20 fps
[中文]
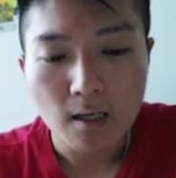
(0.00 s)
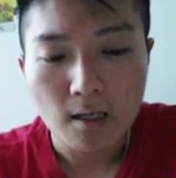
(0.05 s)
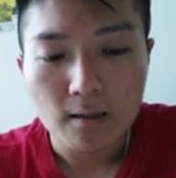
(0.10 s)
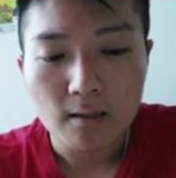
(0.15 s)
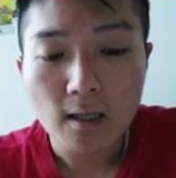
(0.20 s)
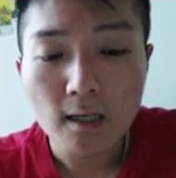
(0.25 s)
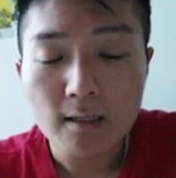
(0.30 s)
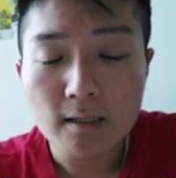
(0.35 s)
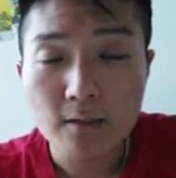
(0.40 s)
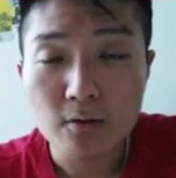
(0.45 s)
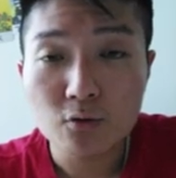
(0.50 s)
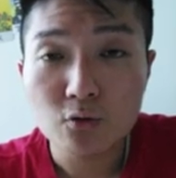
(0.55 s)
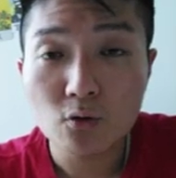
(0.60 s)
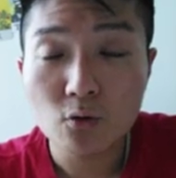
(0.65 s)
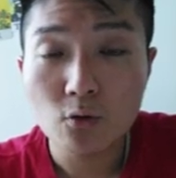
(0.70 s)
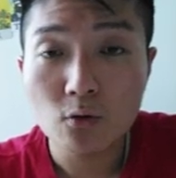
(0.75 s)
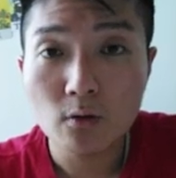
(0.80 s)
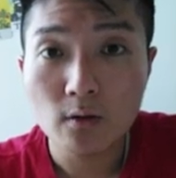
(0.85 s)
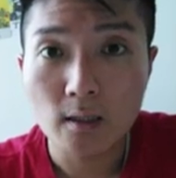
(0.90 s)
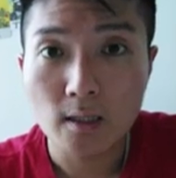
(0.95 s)
那你
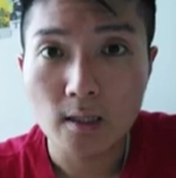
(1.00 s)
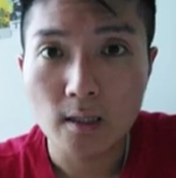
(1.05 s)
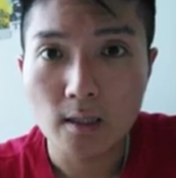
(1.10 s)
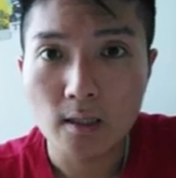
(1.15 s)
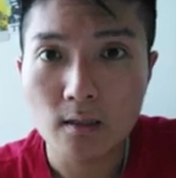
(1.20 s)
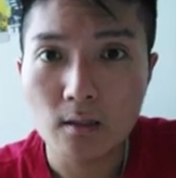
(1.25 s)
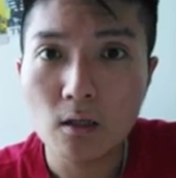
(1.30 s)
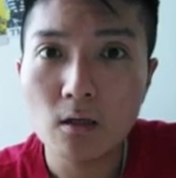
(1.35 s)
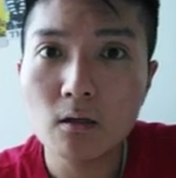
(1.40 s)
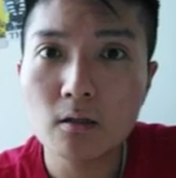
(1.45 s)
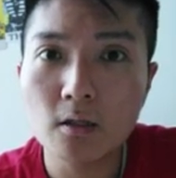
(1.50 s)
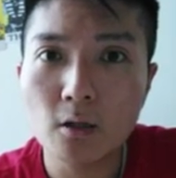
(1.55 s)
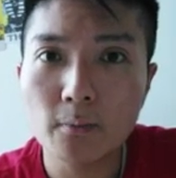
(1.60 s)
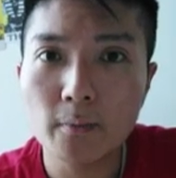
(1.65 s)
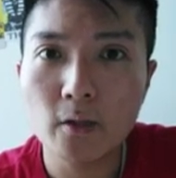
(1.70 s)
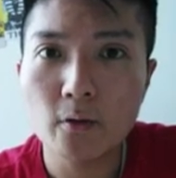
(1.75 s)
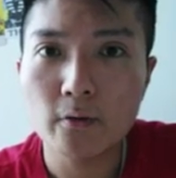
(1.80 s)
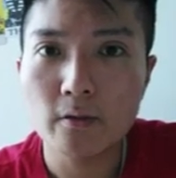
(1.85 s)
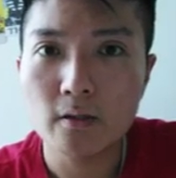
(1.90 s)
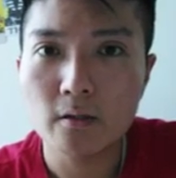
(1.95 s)
说，呃，哦，有没
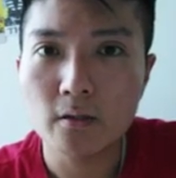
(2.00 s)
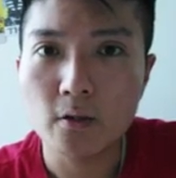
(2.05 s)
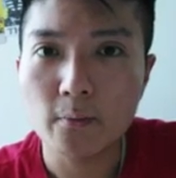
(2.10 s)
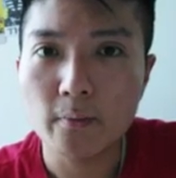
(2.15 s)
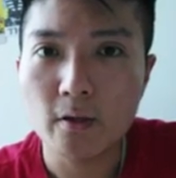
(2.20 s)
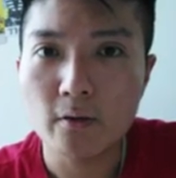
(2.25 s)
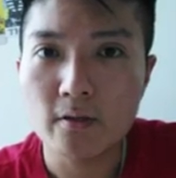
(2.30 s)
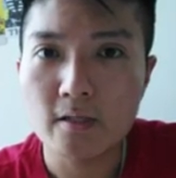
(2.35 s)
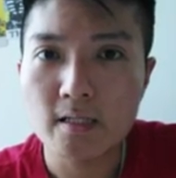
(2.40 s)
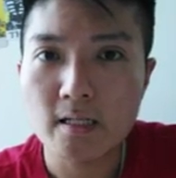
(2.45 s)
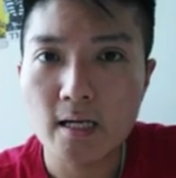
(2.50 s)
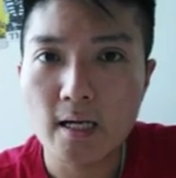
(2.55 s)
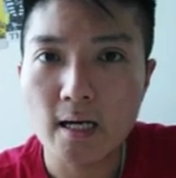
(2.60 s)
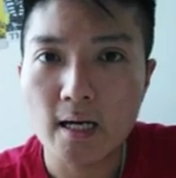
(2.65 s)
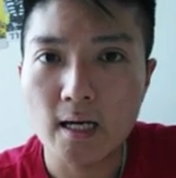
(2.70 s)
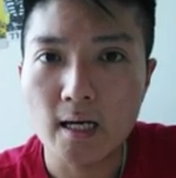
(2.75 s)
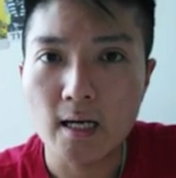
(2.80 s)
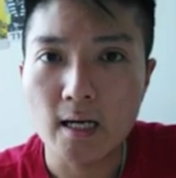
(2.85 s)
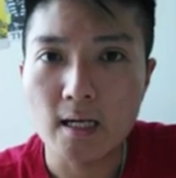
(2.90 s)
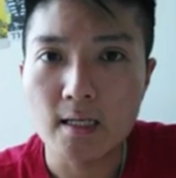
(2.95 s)
有有没有一些
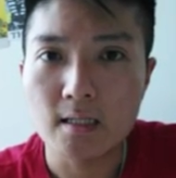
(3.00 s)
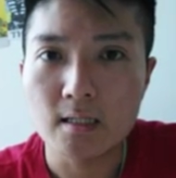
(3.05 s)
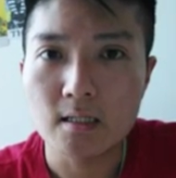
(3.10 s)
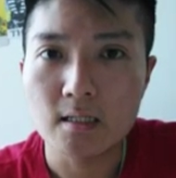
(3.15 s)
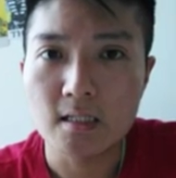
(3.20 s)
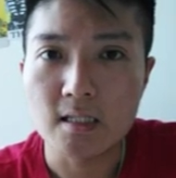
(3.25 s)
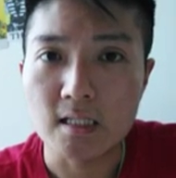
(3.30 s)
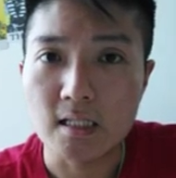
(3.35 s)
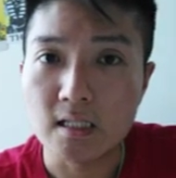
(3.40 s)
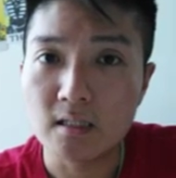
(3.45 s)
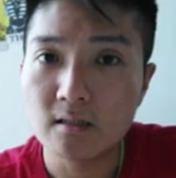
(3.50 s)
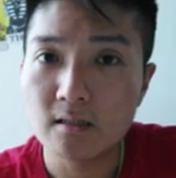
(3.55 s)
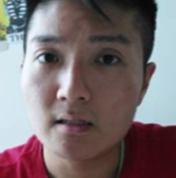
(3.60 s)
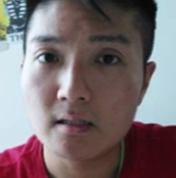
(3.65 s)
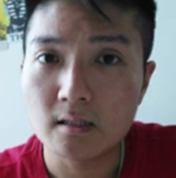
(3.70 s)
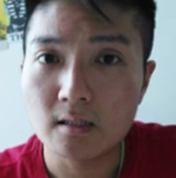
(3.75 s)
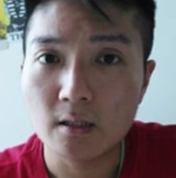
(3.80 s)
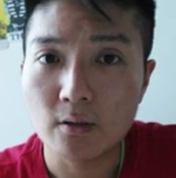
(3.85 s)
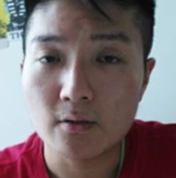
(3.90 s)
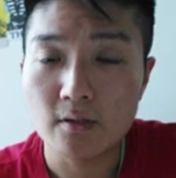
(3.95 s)
呃吉日，
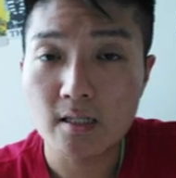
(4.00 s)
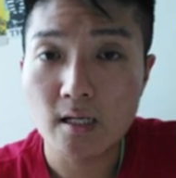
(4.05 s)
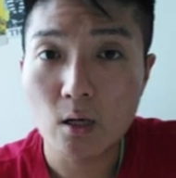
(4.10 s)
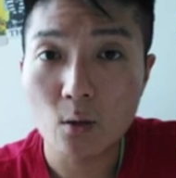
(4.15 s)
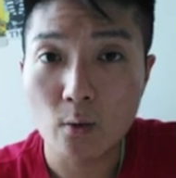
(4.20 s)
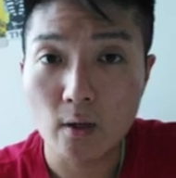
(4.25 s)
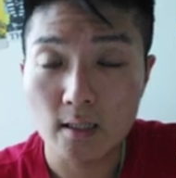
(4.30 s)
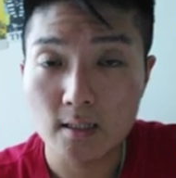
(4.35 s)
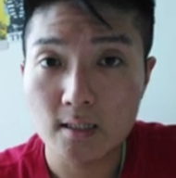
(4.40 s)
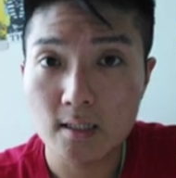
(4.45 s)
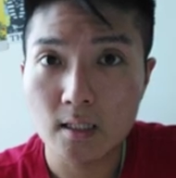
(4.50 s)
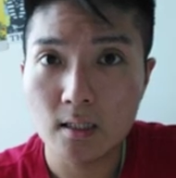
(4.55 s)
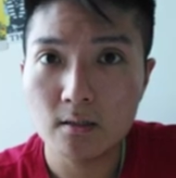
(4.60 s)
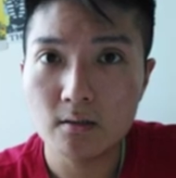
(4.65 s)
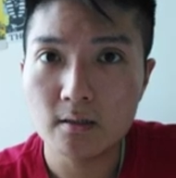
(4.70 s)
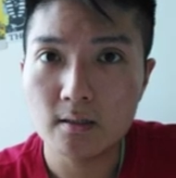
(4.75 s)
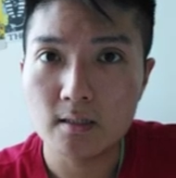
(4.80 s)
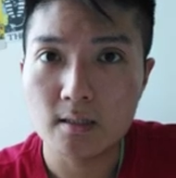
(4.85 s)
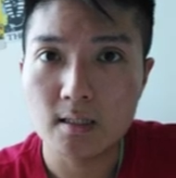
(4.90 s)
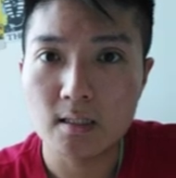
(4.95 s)
有一些环境
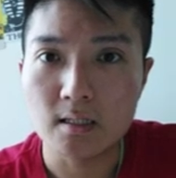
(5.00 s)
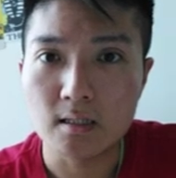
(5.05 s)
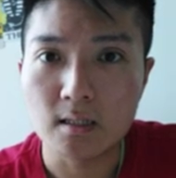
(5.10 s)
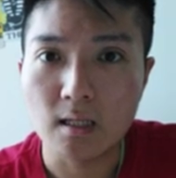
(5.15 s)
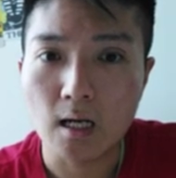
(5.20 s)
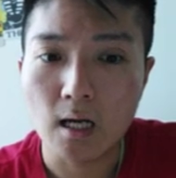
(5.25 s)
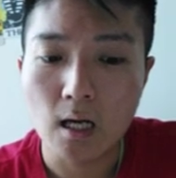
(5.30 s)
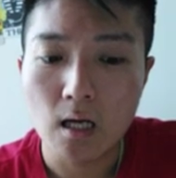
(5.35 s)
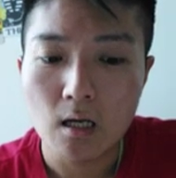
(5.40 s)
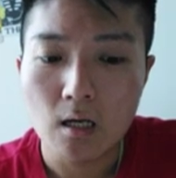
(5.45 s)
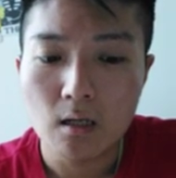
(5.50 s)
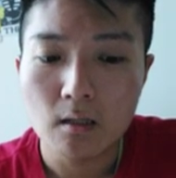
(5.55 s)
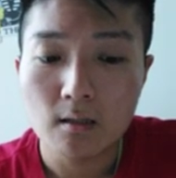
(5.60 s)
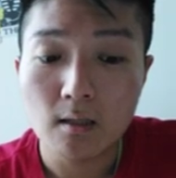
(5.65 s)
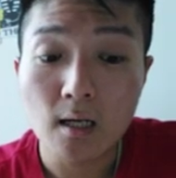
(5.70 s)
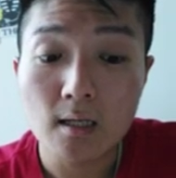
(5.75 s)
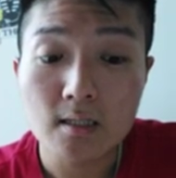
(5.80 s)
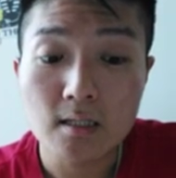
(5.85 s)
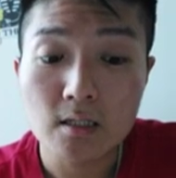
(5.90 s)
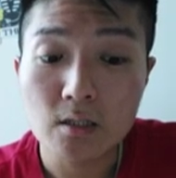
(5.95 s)
日子呢？
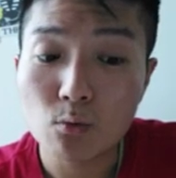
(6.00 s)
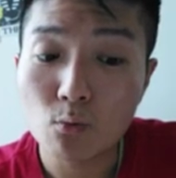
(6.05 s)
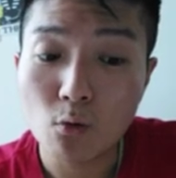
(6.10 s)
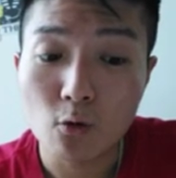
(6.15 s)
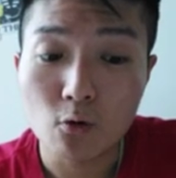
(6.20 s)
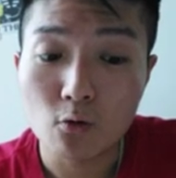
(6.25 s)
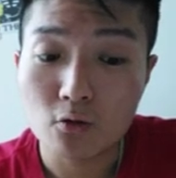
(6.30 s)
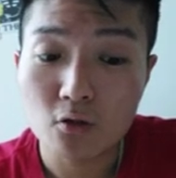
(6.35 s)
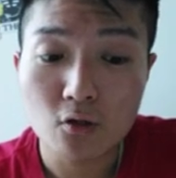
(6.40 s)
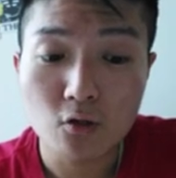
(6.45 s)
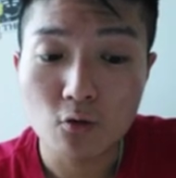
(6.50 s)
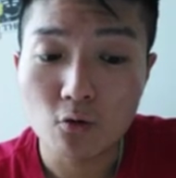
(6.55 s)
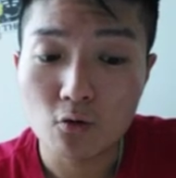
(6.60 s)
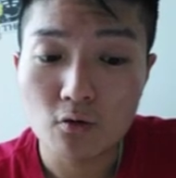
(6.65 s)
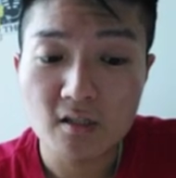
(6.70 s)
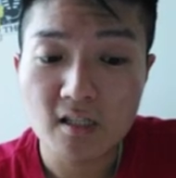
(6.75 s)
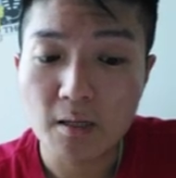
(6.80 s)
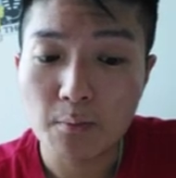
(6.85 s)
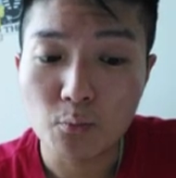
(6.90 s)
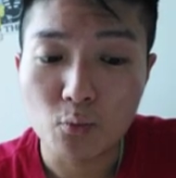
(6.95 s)
那其实我就
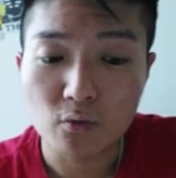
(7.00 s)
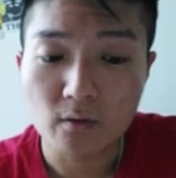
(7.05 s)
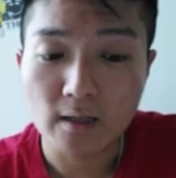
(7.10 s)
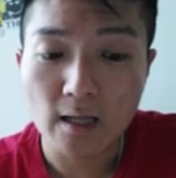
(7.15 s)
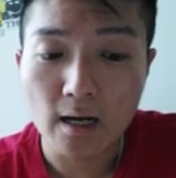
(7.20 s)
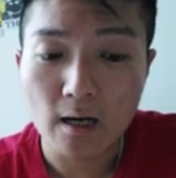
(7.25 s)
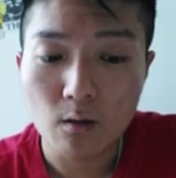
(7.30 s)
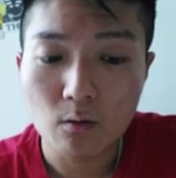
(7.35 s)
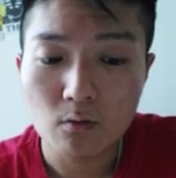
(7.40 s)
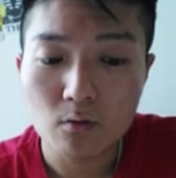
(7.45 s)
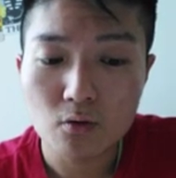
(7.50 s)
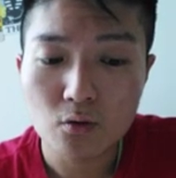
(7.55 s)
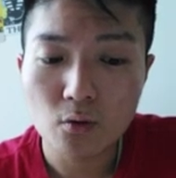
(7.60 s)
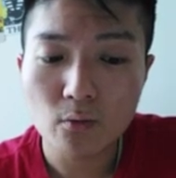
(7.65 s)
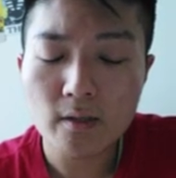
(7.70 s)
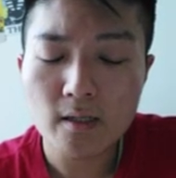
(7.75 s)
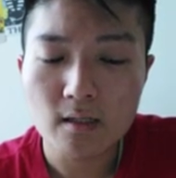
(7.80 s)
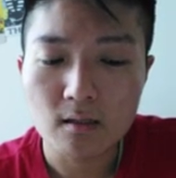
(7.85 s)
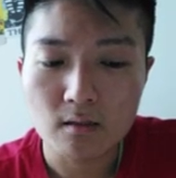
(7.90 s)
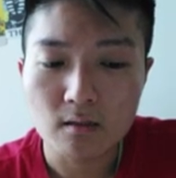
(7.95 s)
见不到。所
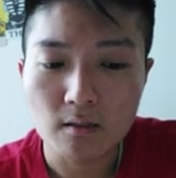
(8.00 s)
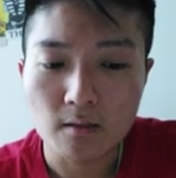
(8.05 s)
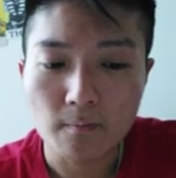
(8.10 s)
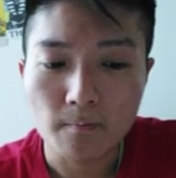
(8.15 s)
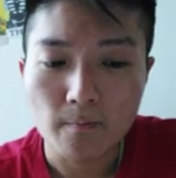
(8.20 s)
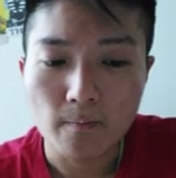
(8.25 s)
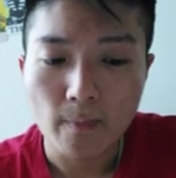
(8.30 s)
以呢，